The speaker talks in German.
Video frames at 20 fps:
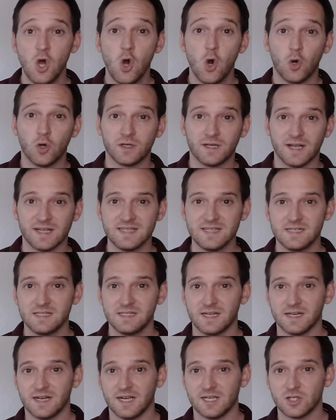und das sind
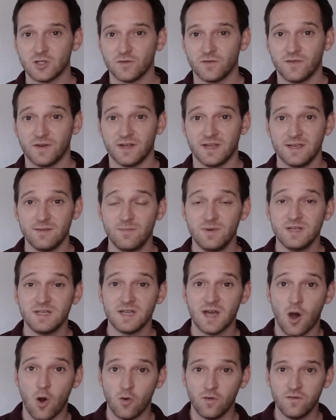dann also
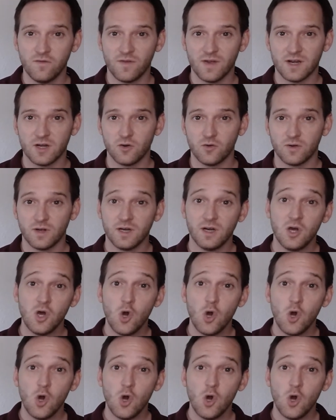vergebliche Aufwendungen